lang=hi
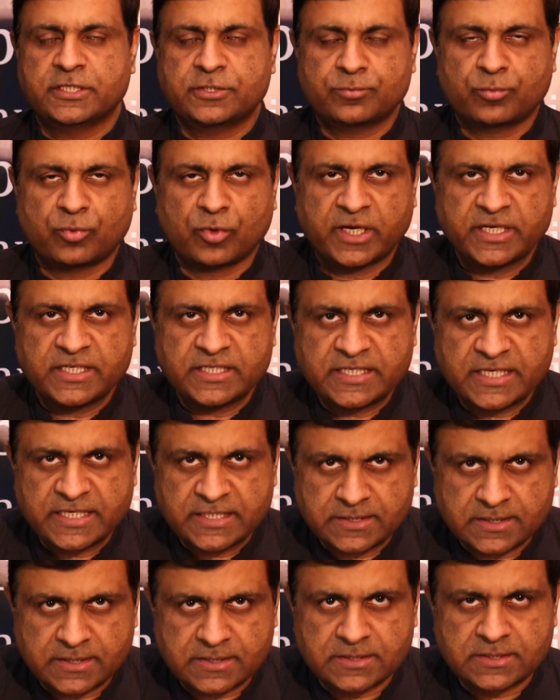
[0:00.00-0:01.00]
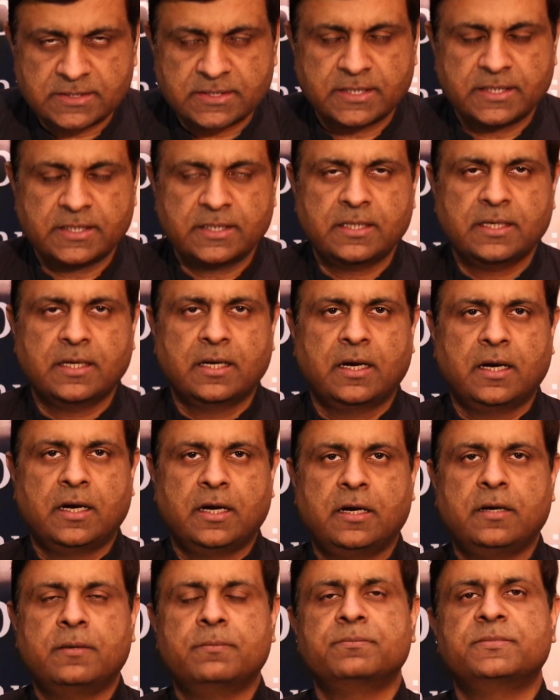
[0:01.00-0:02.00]
एक्सप्लाइटेशन से
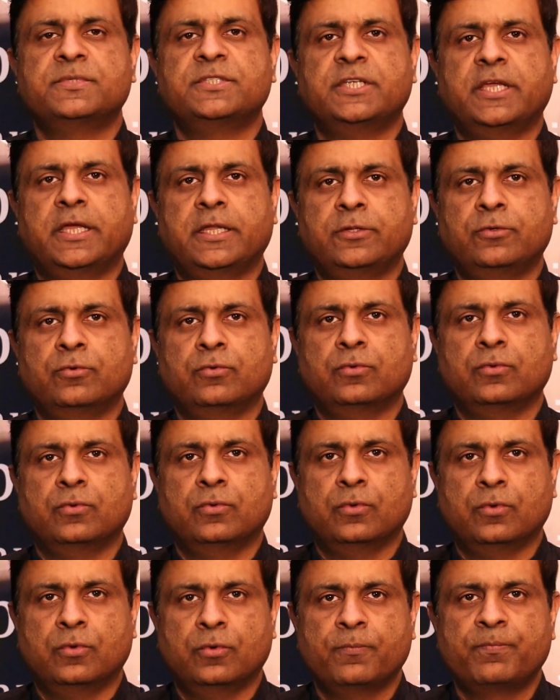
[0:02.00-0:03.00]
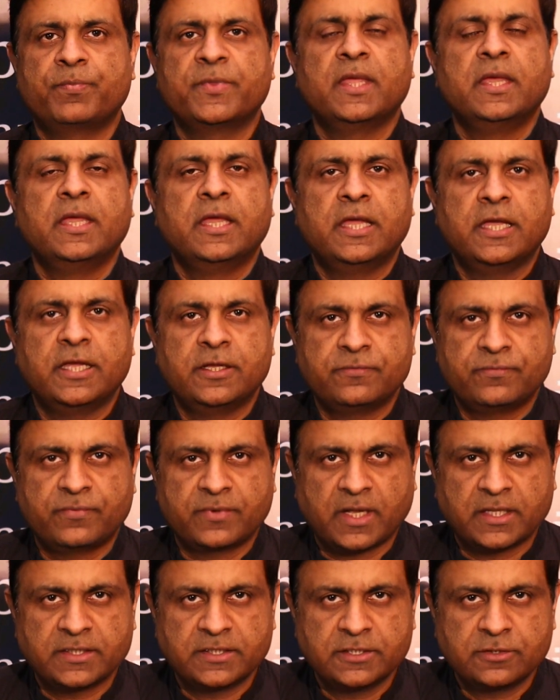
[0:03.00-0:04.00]
आम शहरीों को
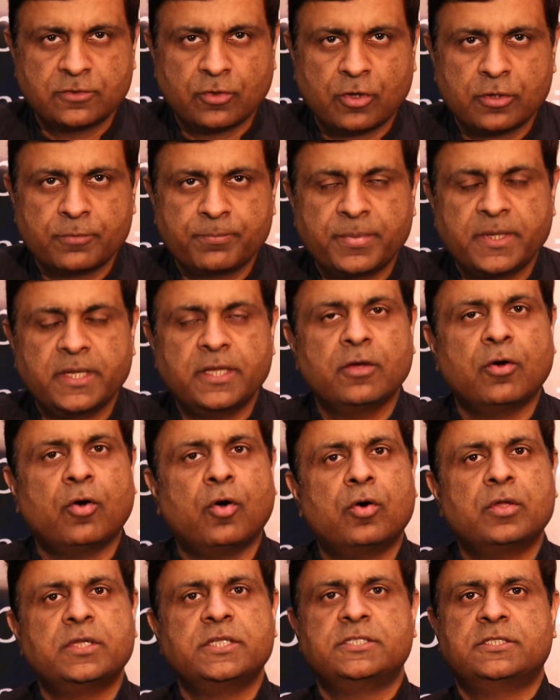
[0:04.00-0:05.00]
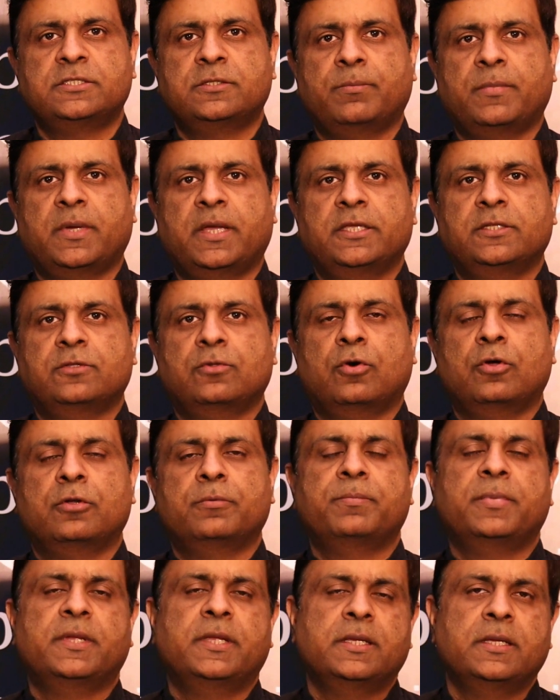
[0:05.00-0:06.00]
इनफरादी तौर पे और इजतमाही
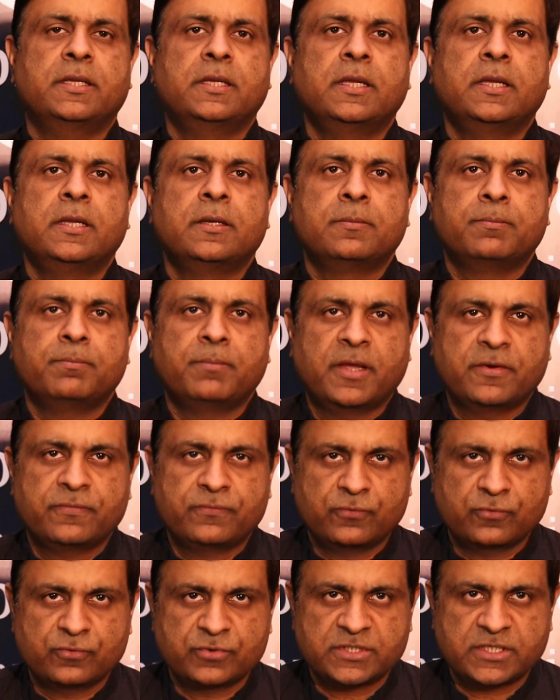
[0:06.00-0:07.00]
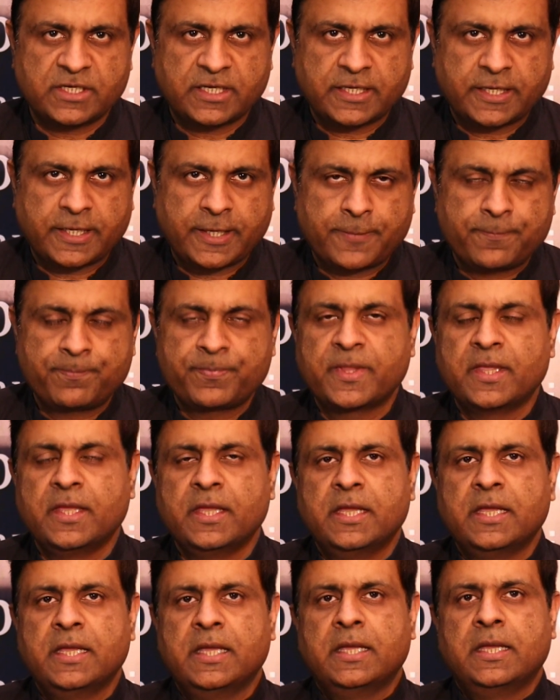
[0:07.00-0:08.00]
तौर पे महफूज रखे
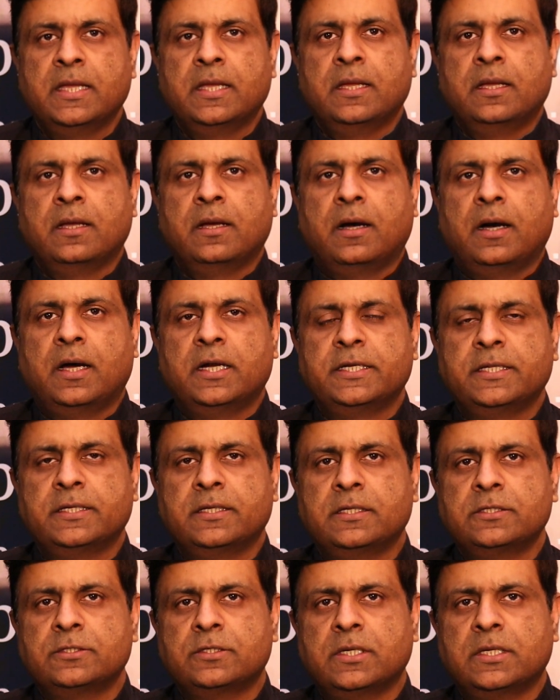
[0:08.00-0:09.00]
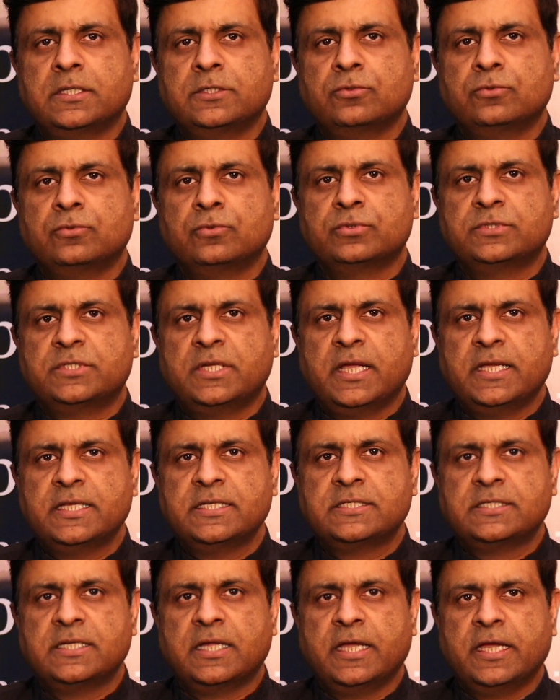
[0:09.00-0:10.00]
आर्टिकल का जो दूसरा
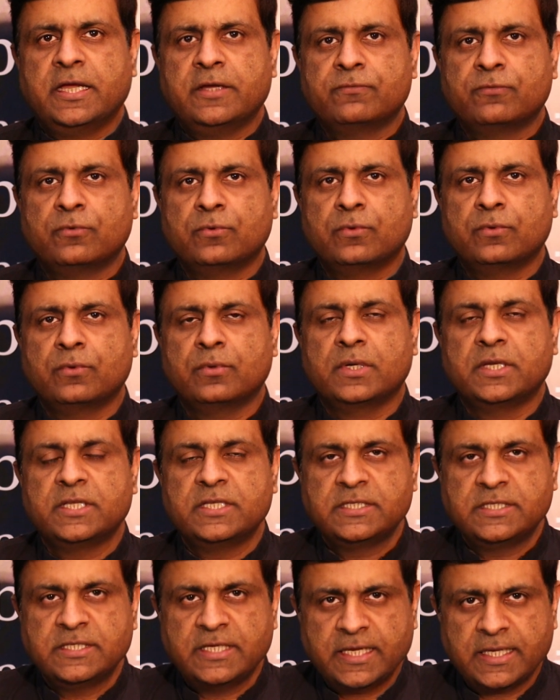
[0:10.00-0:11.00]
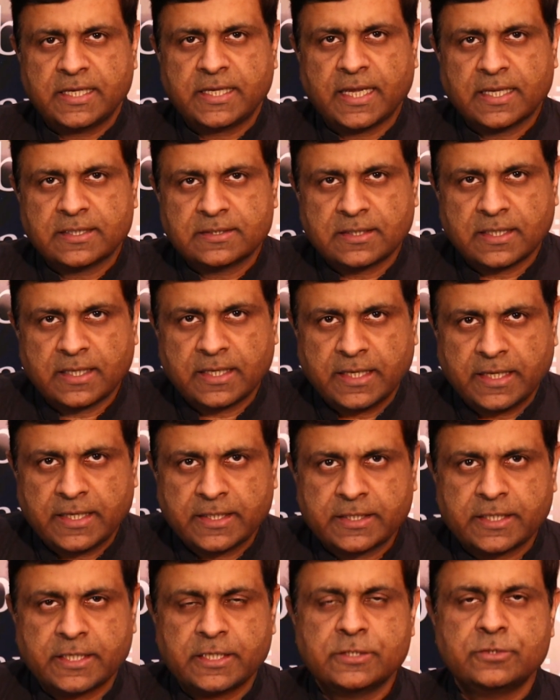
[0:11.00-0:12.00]
हिस्सा है वो ये कहता
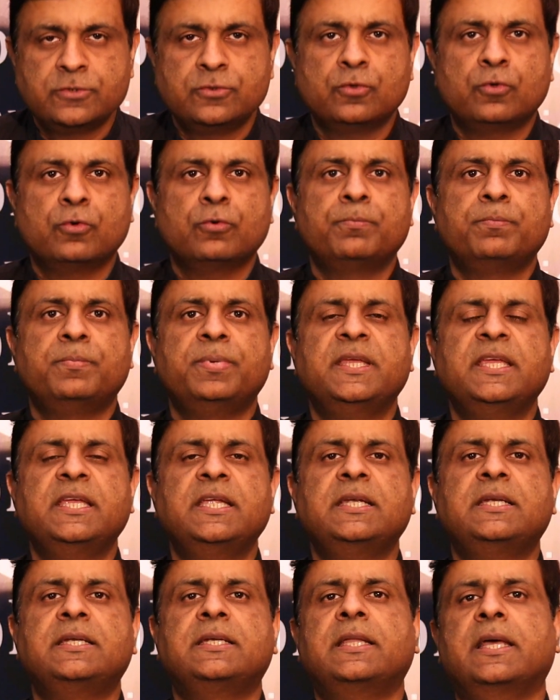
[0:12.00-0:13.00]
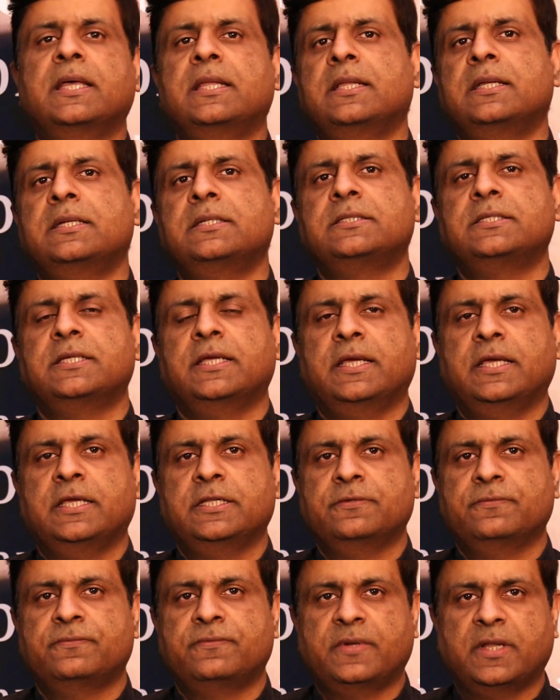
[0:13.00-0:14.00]
है कि जो भी टैलेंट है
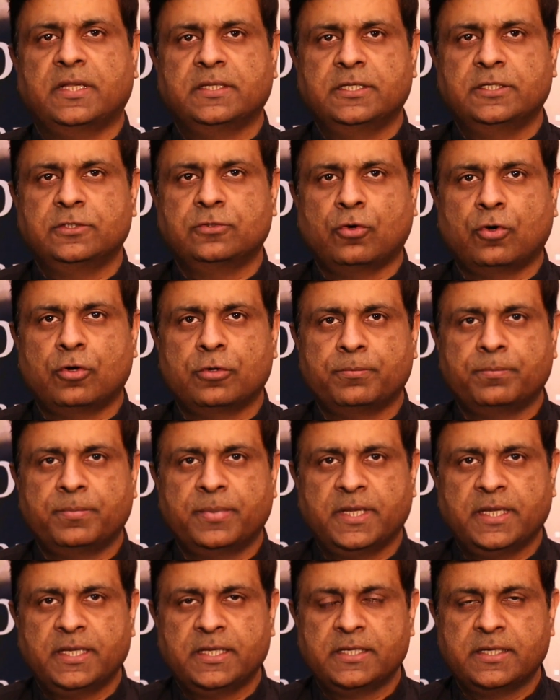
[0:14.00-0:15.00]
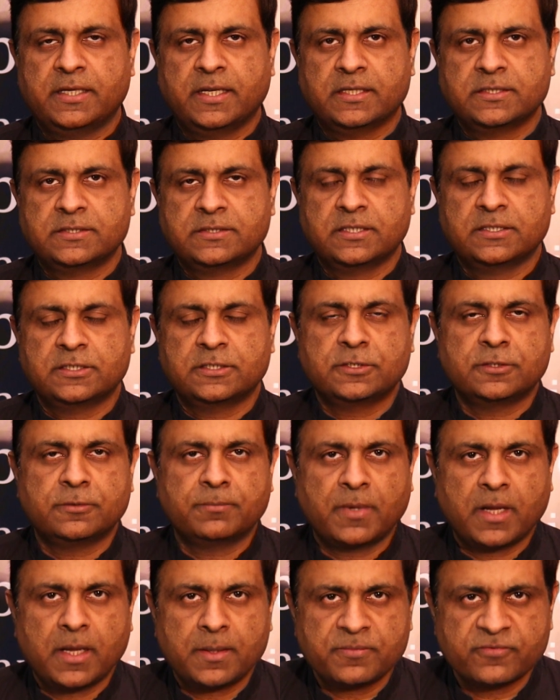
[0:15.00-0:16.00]
इनफरादी तौर पे रियासत
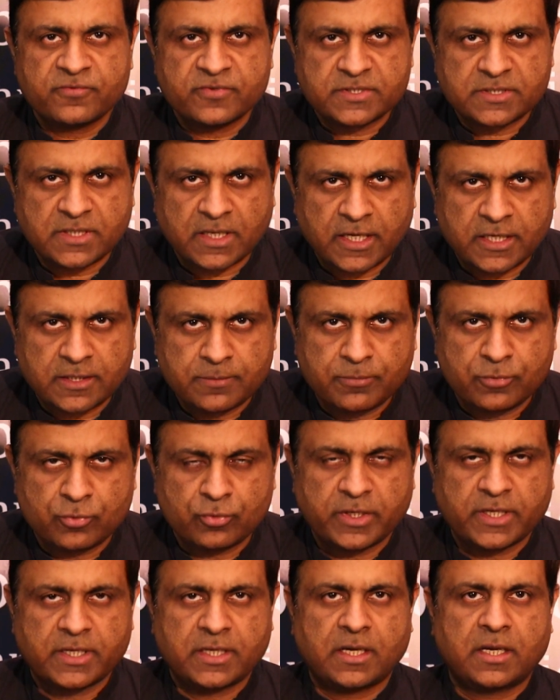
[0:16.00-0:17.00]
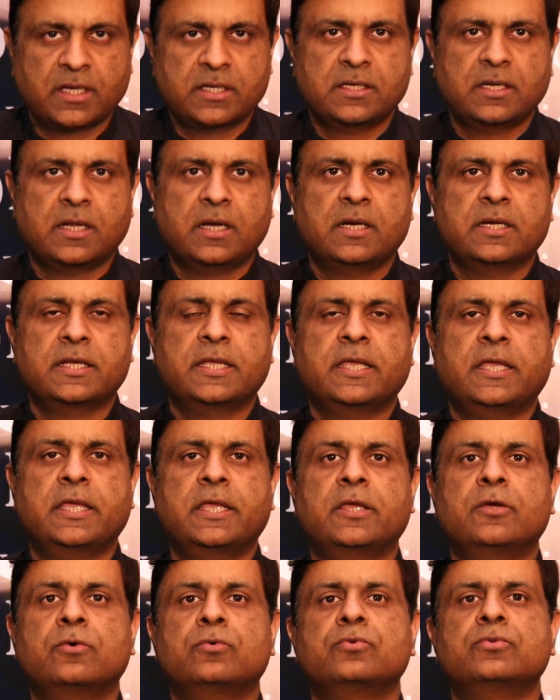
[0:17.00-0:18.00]
तमाम वसाइल बुरे कार ला
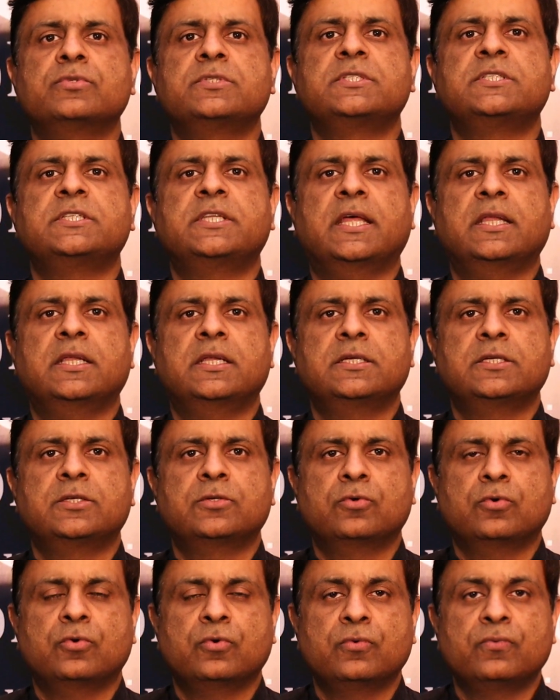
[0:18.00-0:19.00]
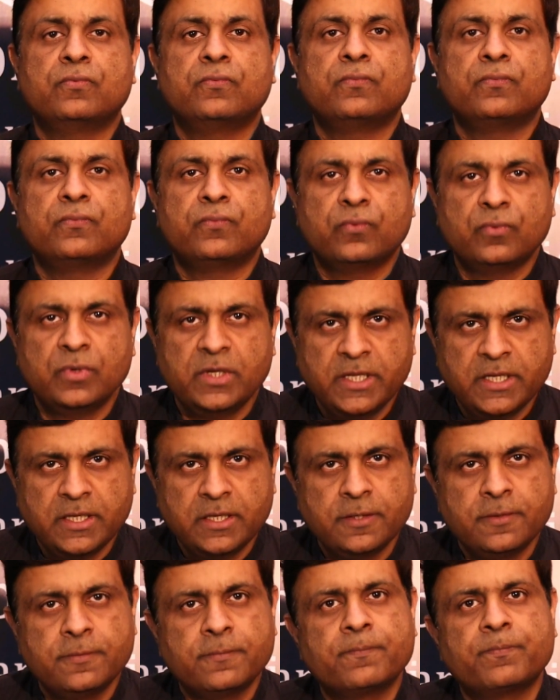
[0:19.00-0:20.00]
के उस टैलेंट को फुली
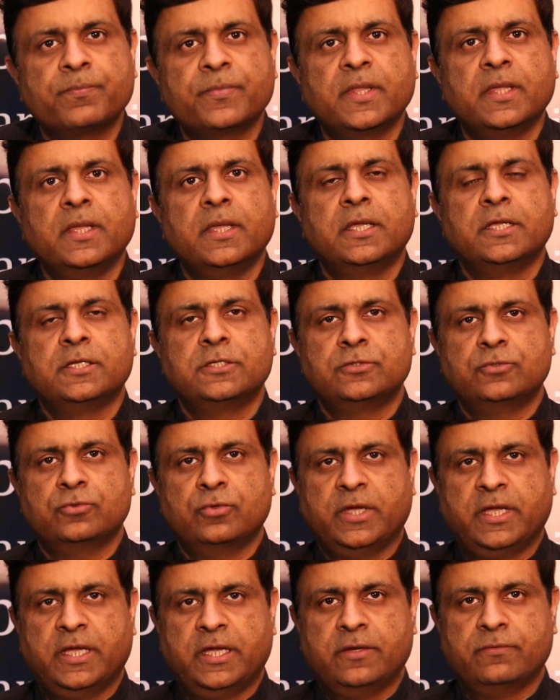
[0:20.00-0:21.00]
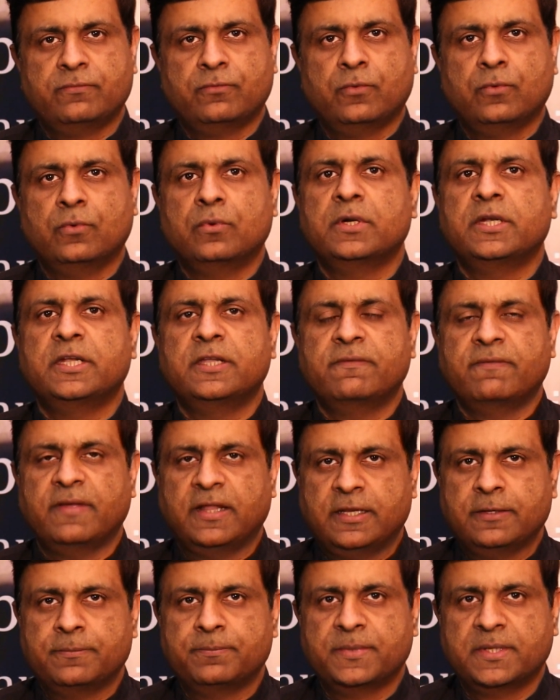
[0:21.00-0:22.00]
जो है वो
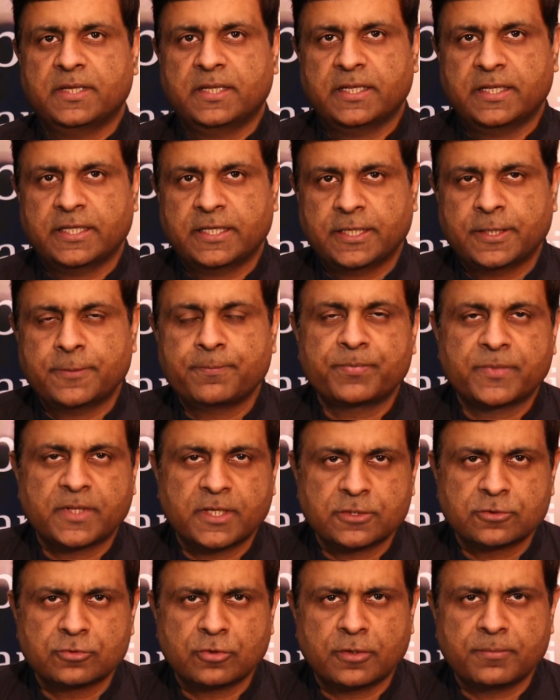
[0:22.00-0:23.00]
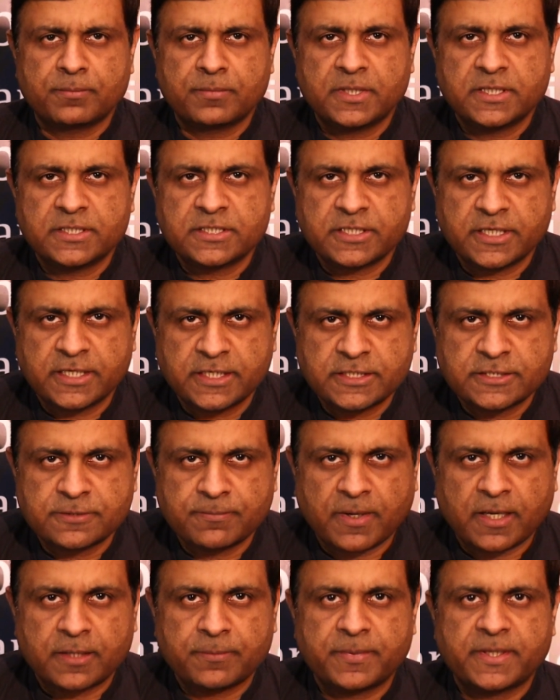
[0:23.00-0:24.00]
डेवलप करेगी इसको हम लिटरेरी
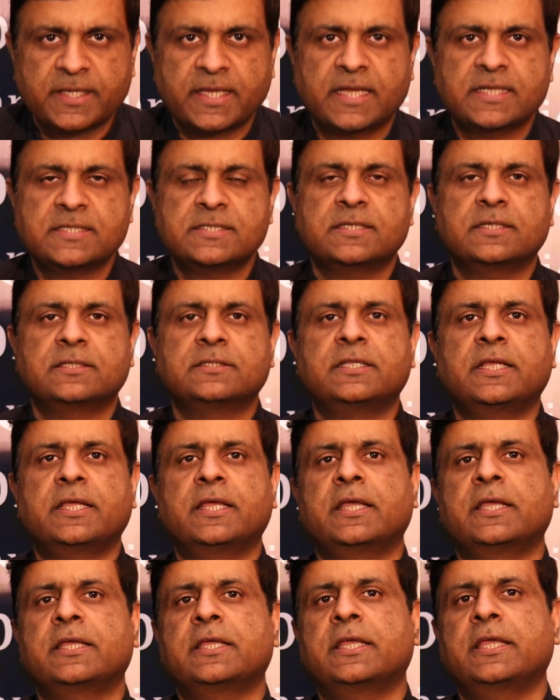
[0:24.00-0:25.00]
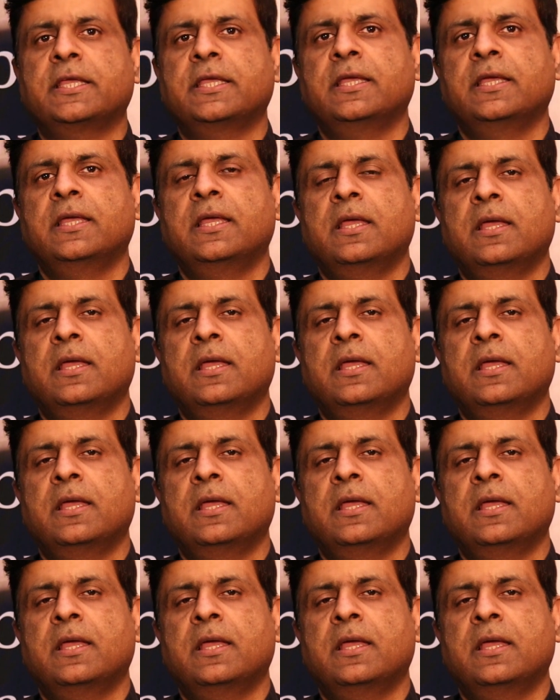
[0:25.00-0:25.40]
जबान में कह सकते हैं कि